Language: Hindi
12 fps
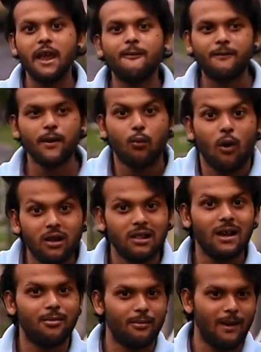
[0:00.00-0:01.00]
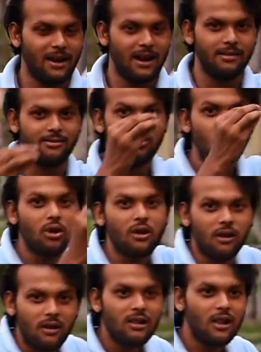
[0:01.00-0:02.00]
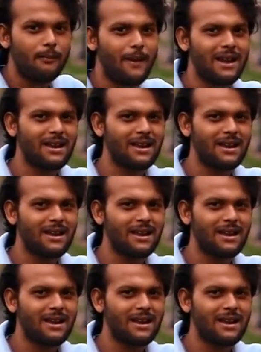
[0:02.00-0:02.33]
everyone loves bad guys. Your girl loves bad